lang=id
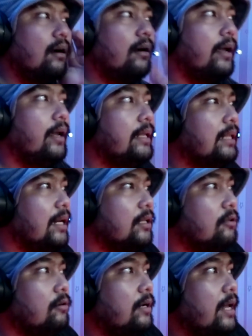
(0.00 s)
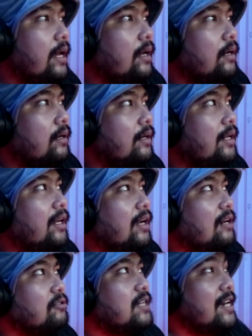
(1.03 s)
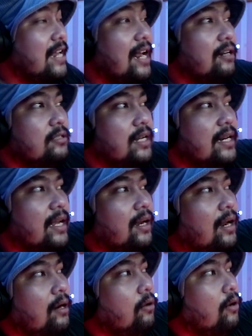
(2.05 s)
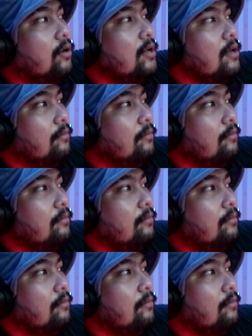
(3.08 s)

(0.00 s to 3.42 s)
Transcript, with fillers: oke kita lihat dulu deh ya ini harusnya nih ya harusnya nih ya kalau